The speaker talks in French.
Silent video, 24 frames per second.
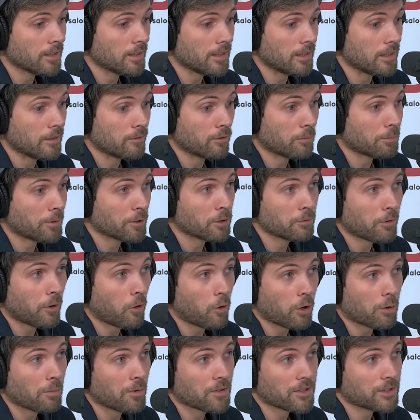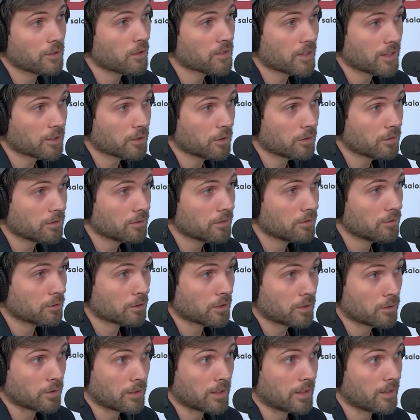et ils vont pas devoir recommencer dans 5 ans.
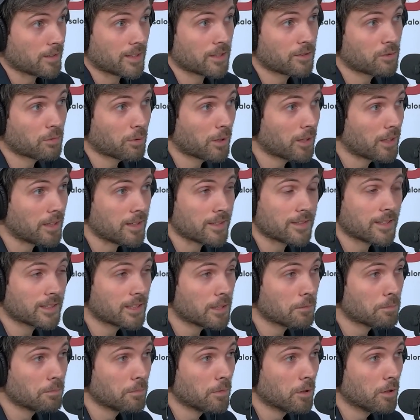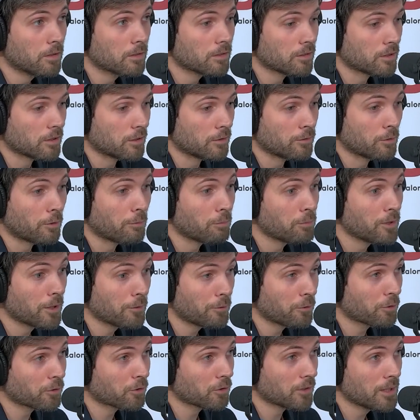Donc hmm. c'est s'assurer que les équipements euh, vont bien
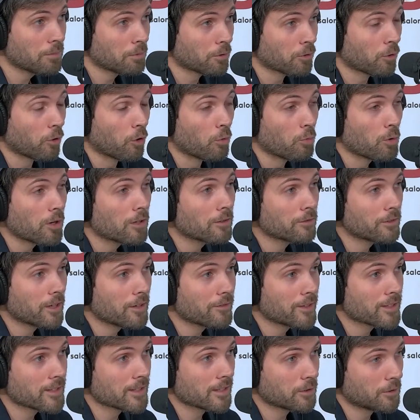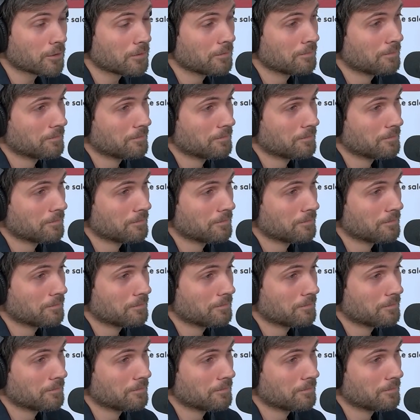fonctionner pendant au moins 20-25 ans.